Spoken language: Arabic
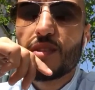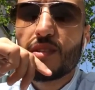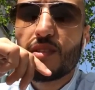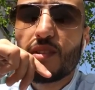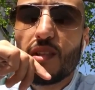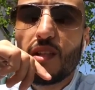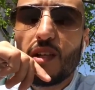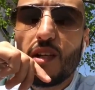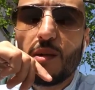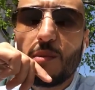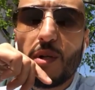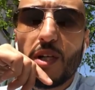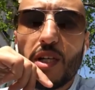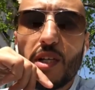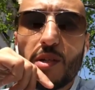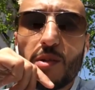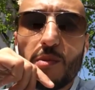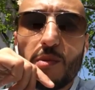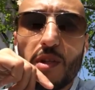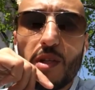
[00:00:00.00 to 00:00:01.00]
السلام
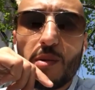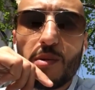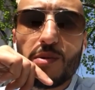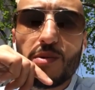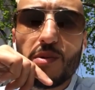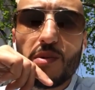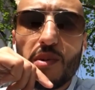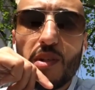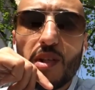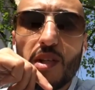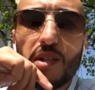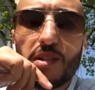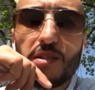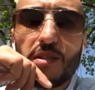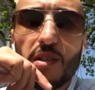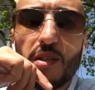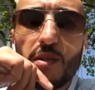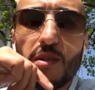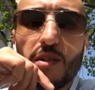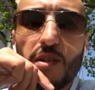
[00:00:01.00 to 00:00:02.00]
عليكم ورحمة الله
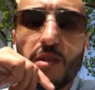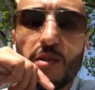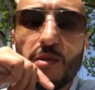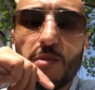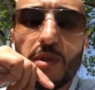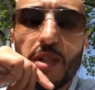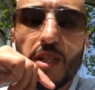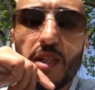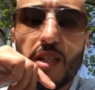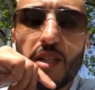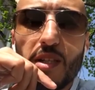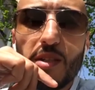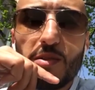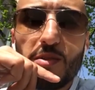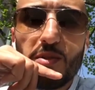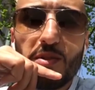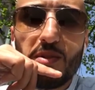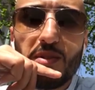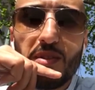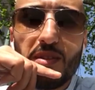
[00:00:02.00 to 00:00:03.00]
تعالى وبركاته
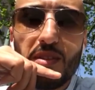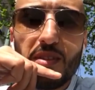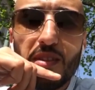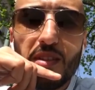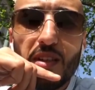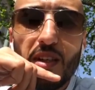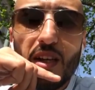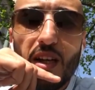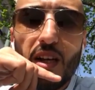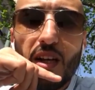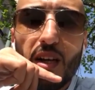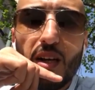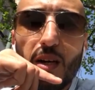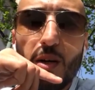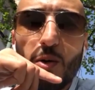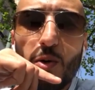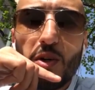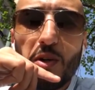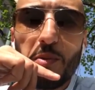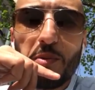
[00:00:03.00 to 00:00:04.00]
آه
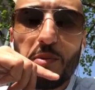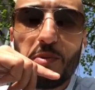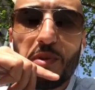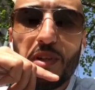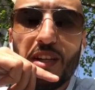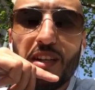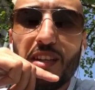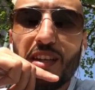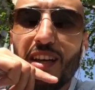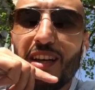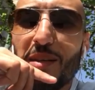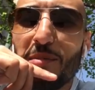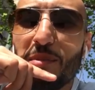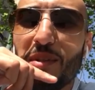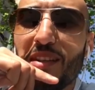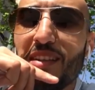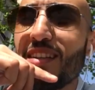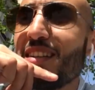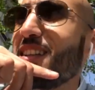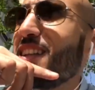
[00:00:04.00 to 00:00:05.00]
أخوي أبو فكر
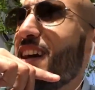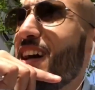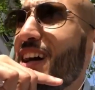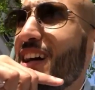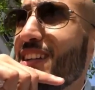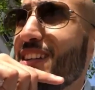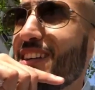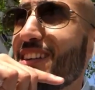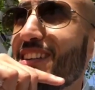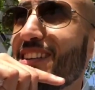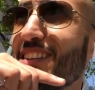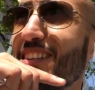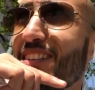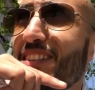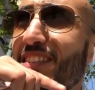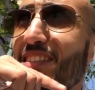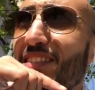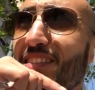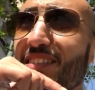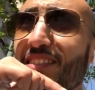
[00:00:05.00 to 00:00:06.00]
دائما حاضر
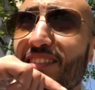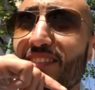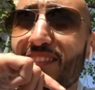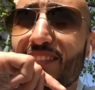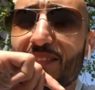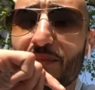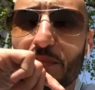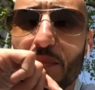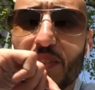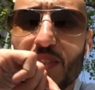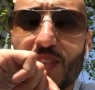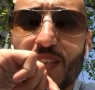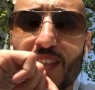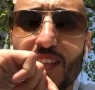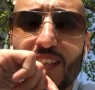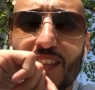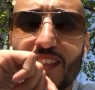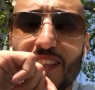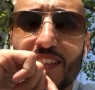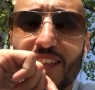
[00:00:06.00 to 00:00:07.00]
ما شاء
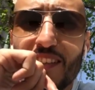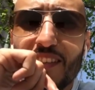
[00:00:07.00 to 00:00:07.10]
الله